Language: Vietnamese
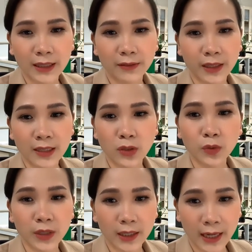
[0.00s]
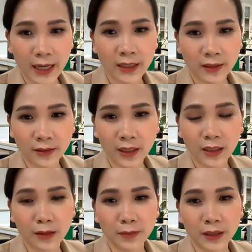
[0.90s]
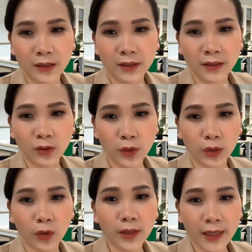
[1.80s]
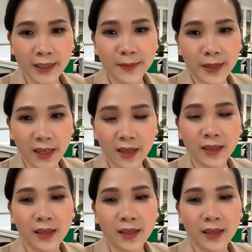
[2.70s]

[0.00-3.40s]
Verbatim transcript: thì phải đến Chủ nhật này thời tiết thì mới chuyển tốt lên nhé bạn nhé.